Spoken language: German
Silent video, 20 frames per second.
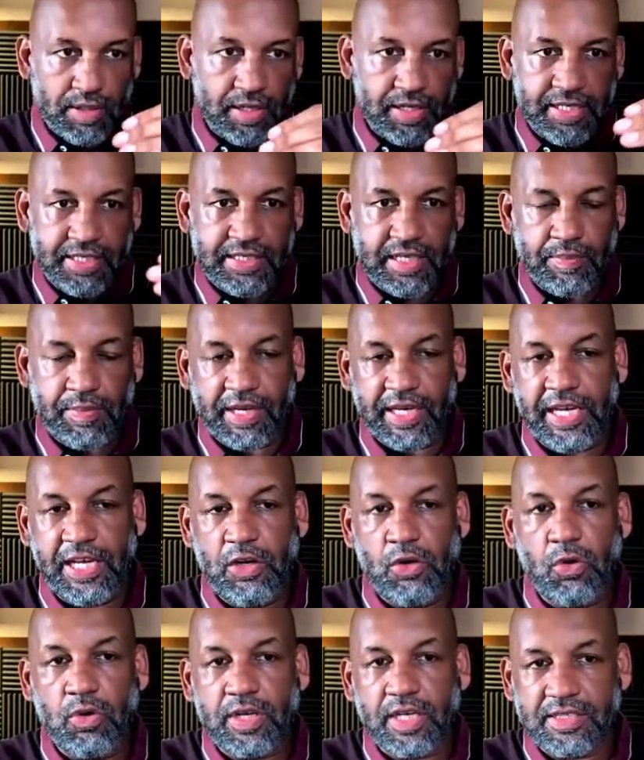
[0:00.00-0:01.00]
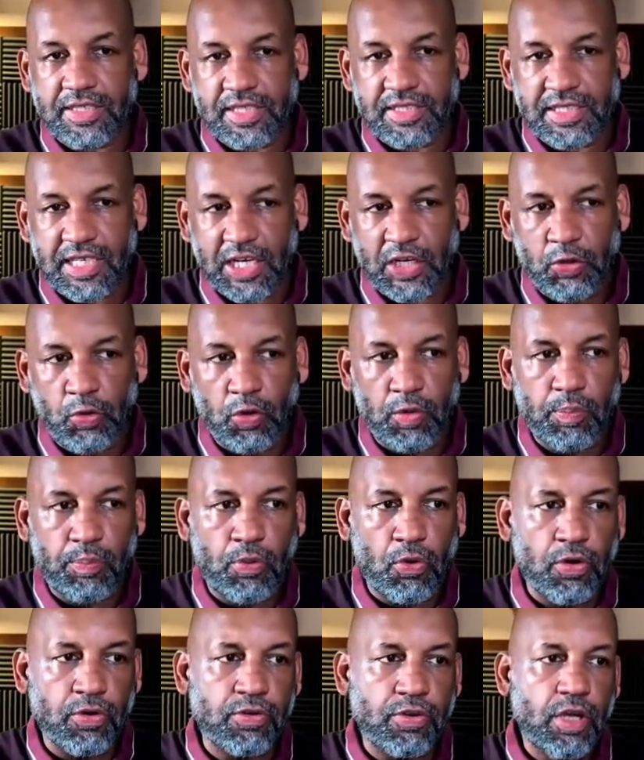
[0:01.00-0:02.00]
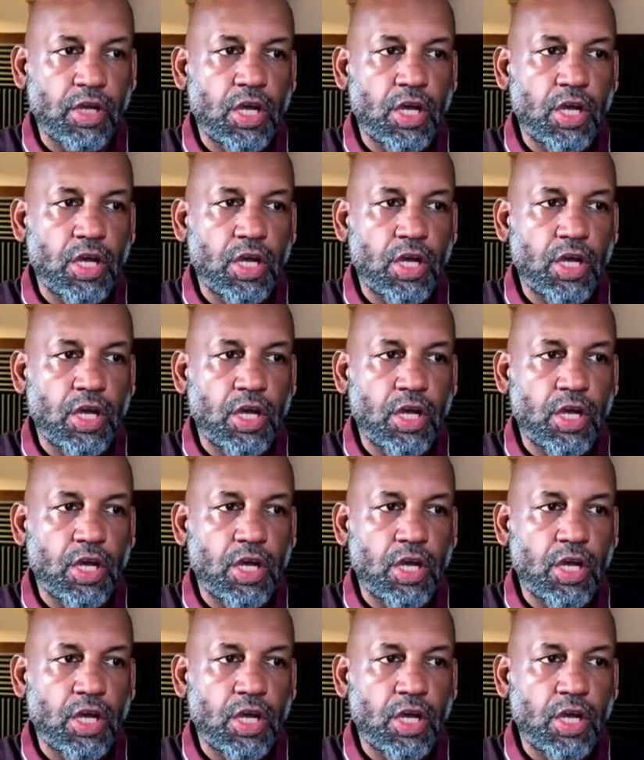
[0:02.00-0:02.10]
liegt hier Megiddo, das ist ja dieser Knotenpunkt.